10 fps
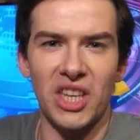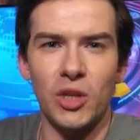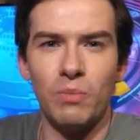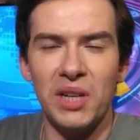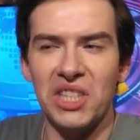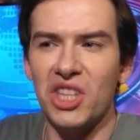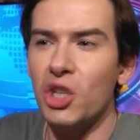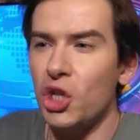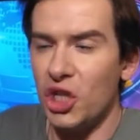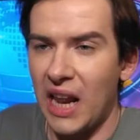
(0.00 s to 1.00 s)
jakieś
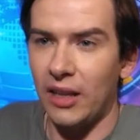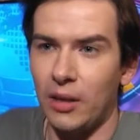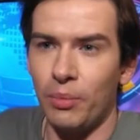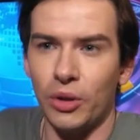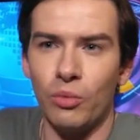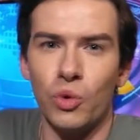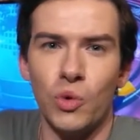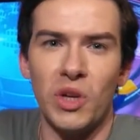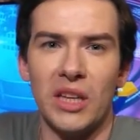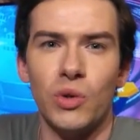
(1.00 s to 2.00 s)
blizny czy ślady po tym
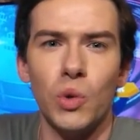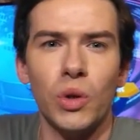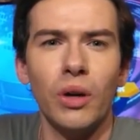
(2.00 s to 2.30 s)
usunięciu,